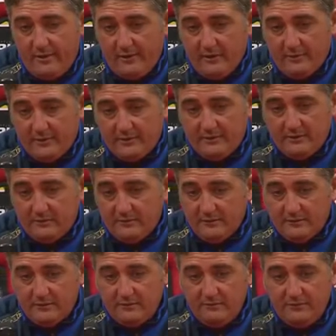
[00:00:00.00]
e la partita
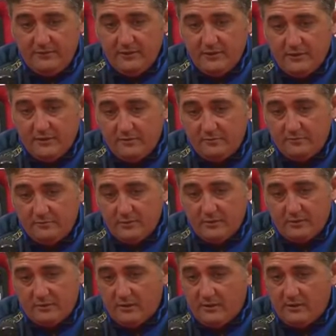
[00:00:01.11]
diventa difficile, però
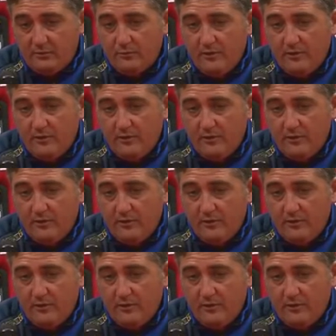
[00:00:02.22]
attaccando